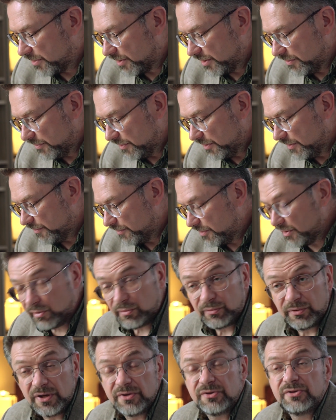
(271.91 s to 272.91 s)
проявили
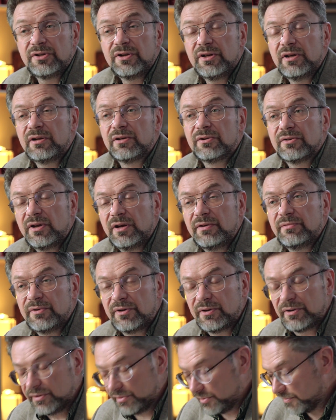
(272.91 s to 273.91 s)
веру на деле, да,
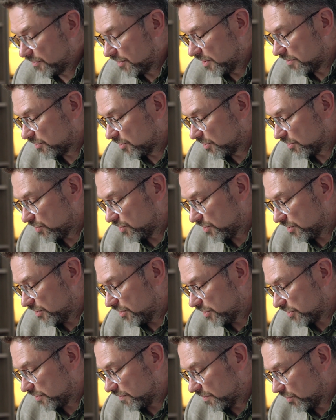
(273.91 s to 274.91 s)
вера это в данном случае
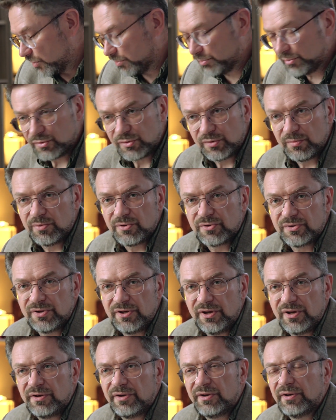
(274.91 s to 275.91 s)
не совокупность
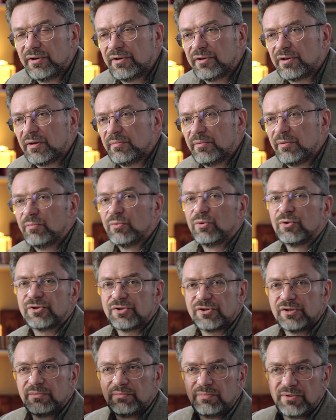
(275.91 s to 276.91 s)
убеждений или там эмоции,